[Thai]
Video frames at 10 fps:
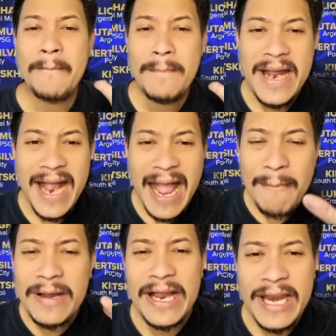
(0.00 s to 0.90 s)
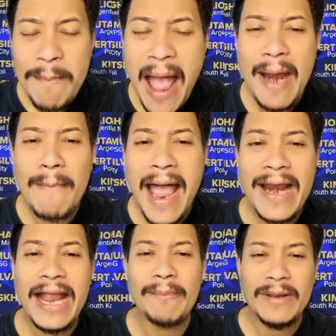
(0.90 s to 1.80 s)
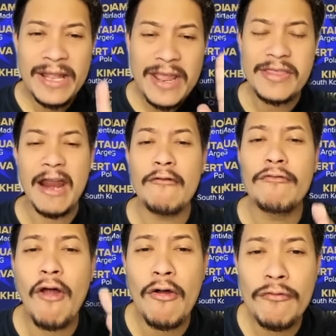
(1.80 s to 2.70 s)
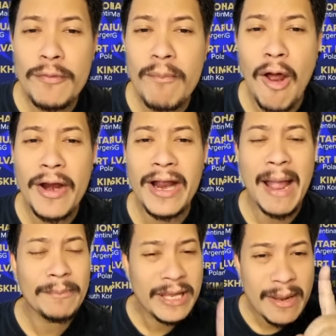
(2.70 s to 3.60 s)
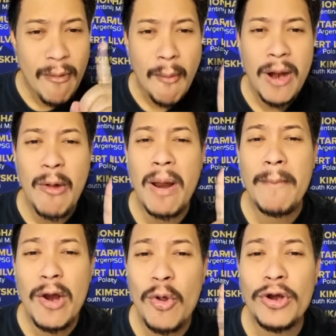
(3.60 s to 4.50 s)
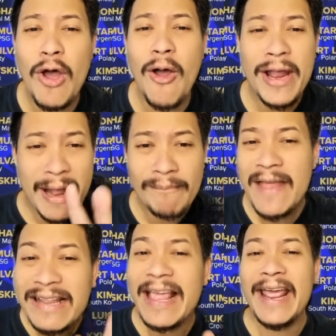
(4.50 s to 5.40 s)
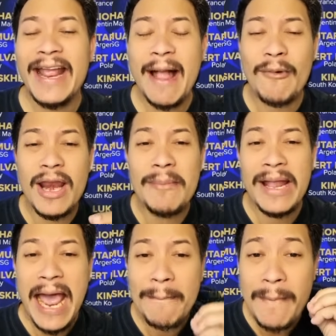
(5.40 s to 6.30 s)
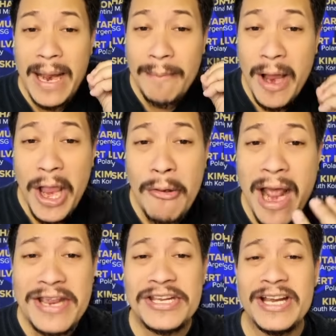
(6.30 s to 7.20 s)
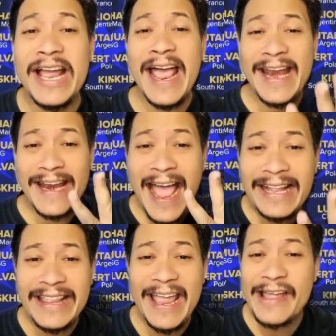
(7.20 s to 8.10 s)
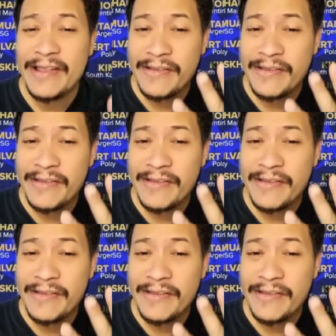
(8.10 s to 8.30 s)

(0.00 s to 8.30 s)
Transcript: เมื่อค่ำคืนที่ผ่านมานะครับ นิตยสารฟรองฟุตบอลนะครับที่มอบรางวัลบอลลง ดอให้กับนักเตะนะครับก็ได้มีการเปิดเผยรายชื่อนักเตะ